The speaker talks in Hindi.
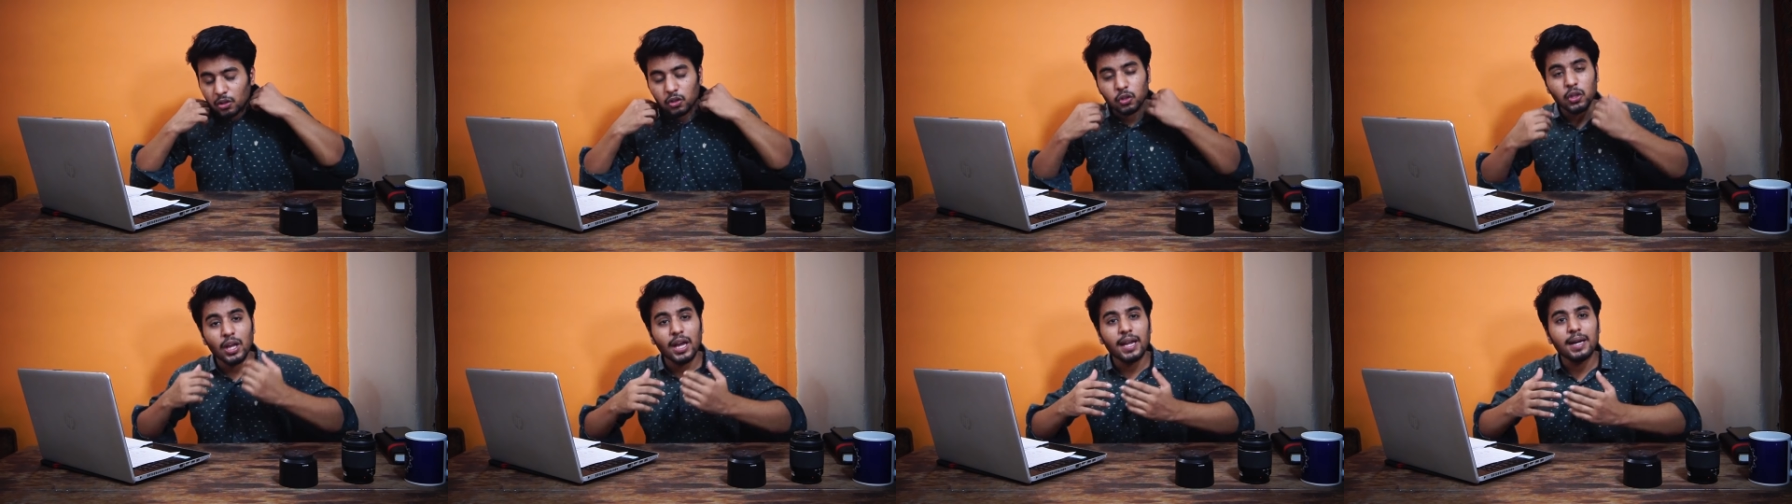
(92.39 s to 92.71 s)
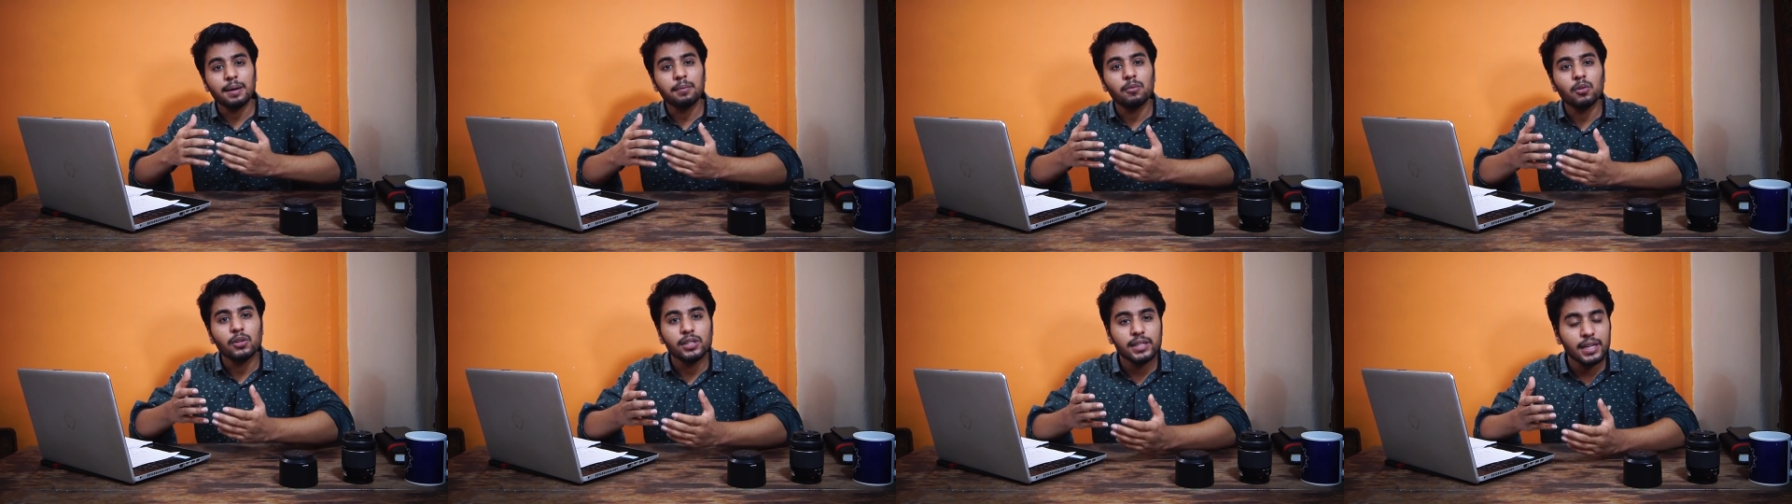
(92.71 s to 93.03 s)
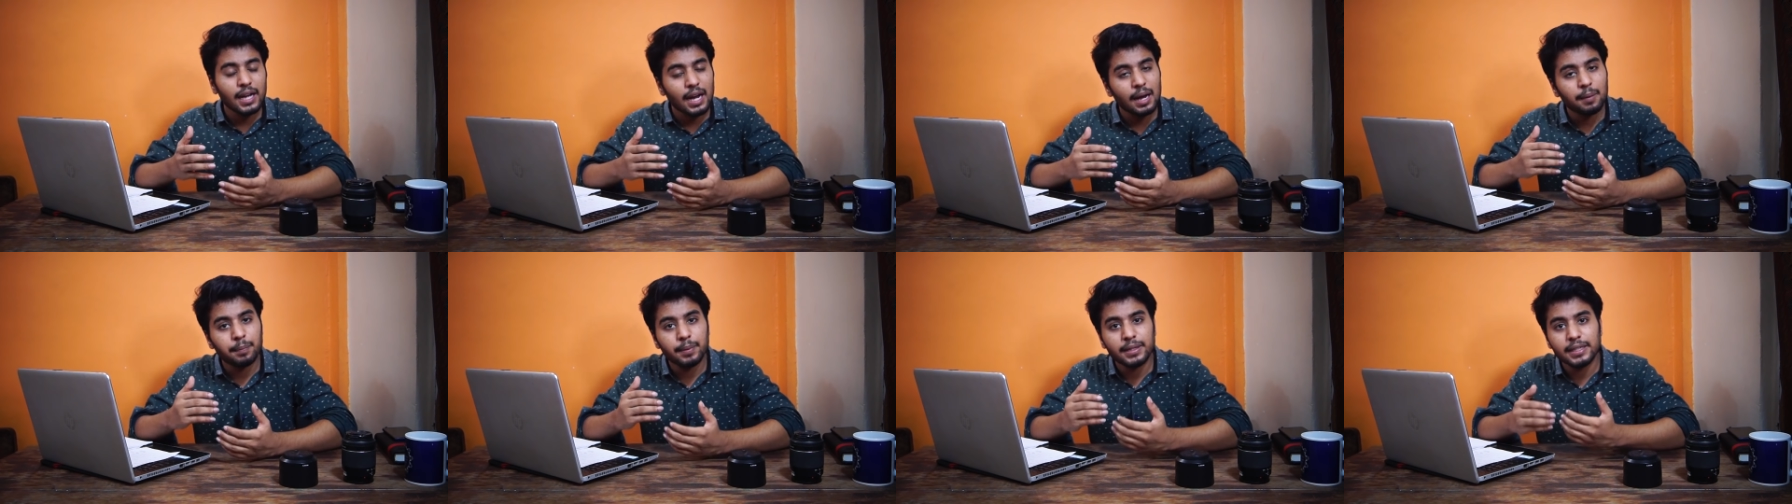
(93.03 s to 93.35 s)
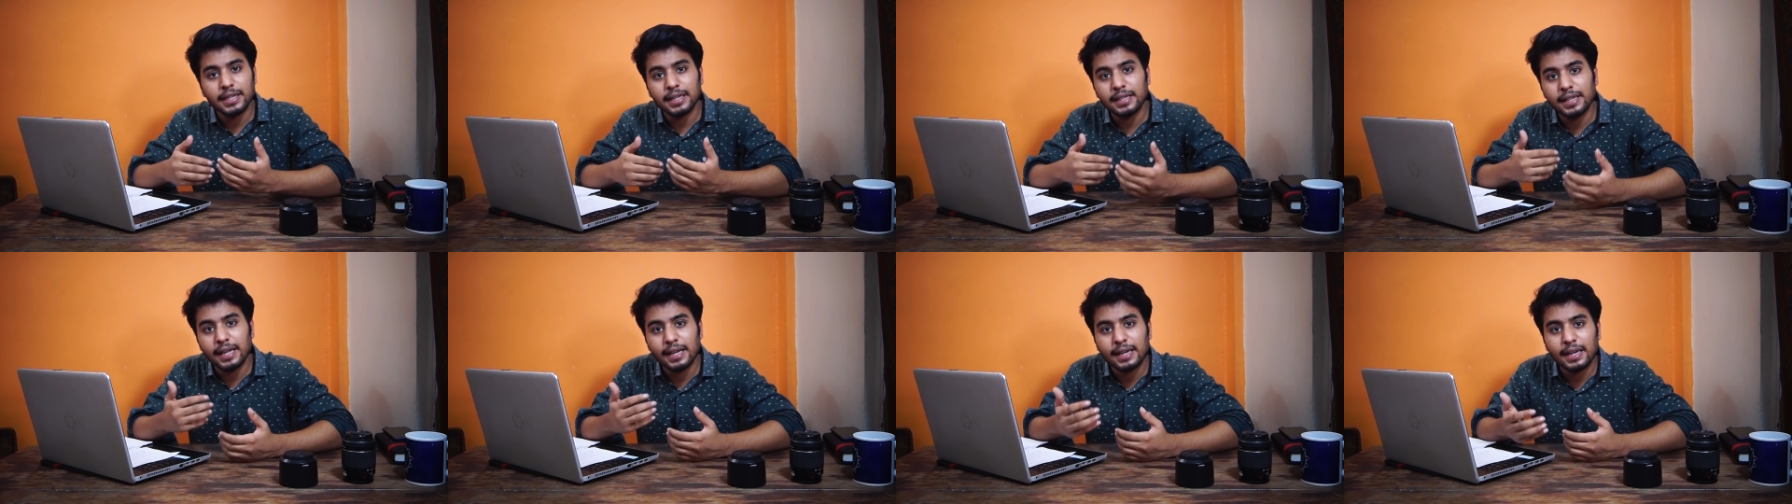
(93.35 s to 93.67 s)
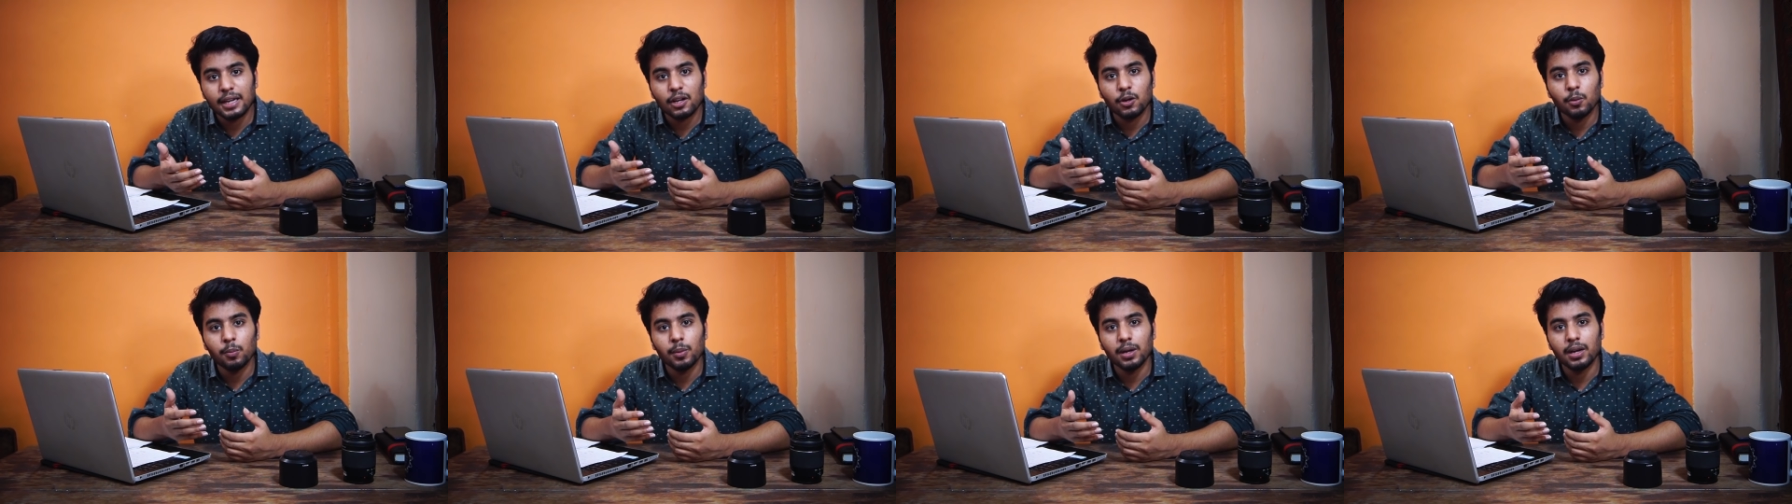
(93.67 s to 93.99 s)
तो यार हमको यहाँ पे ये
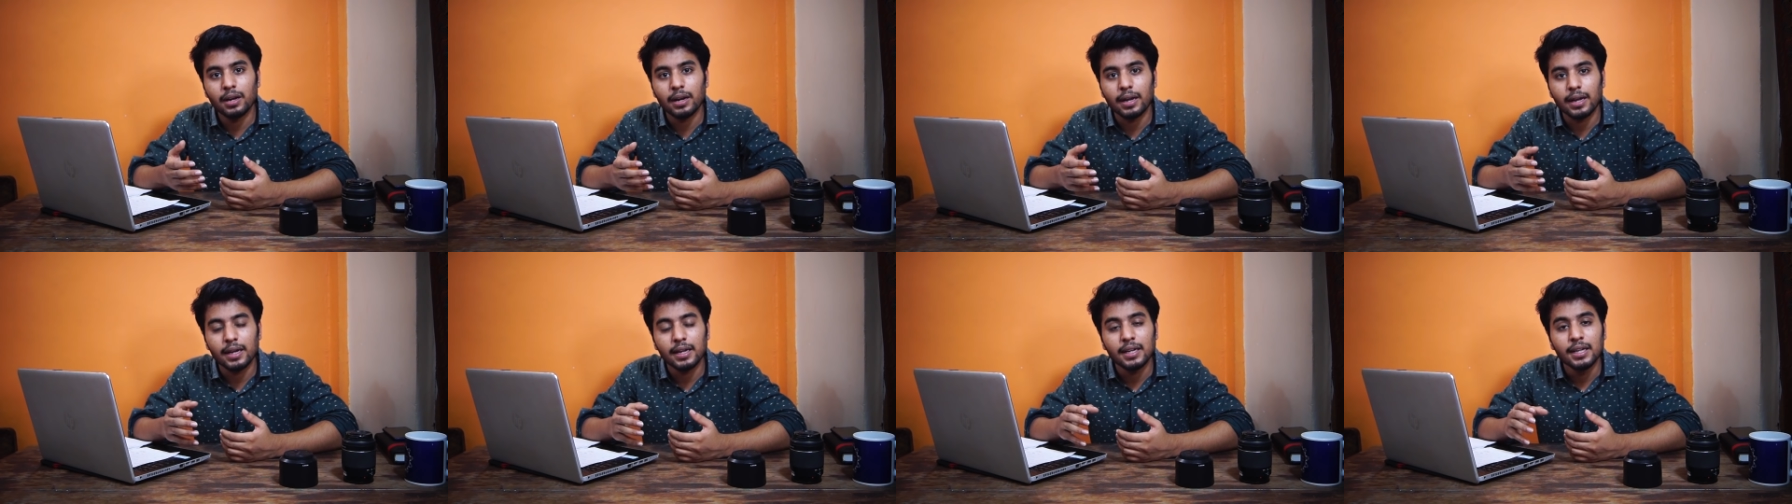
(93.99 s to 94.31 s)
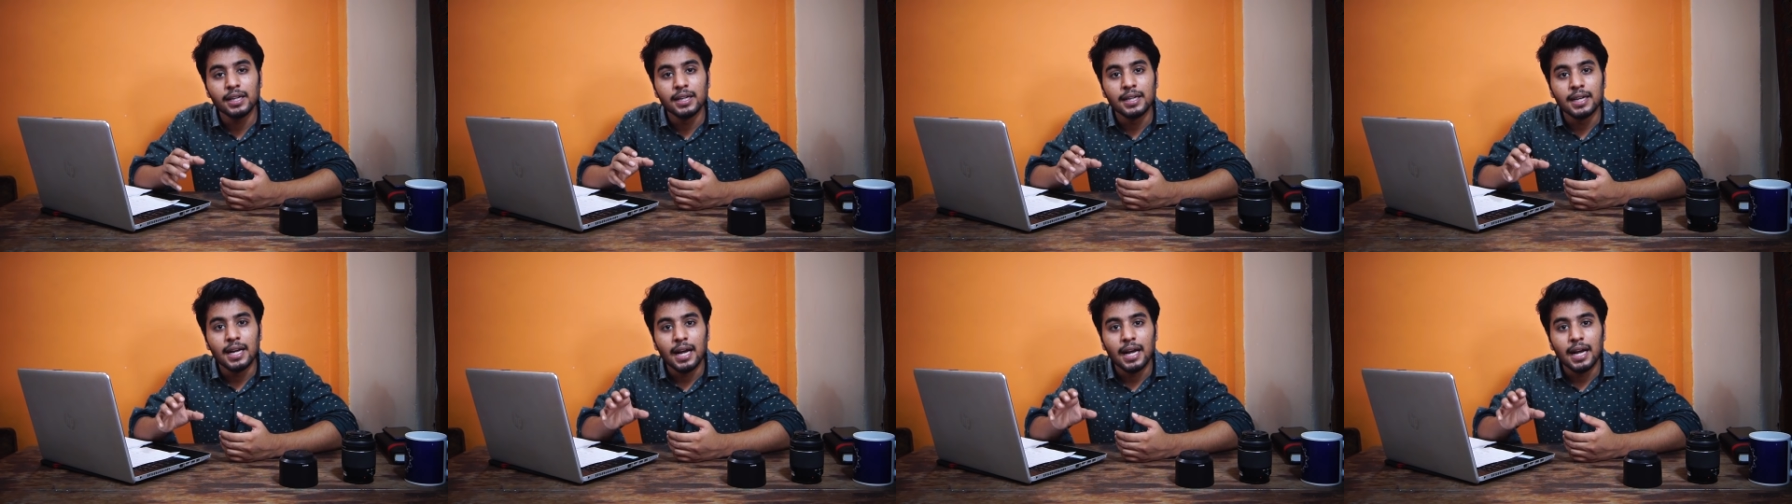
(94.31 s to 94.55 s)
देखने को मिल रहा है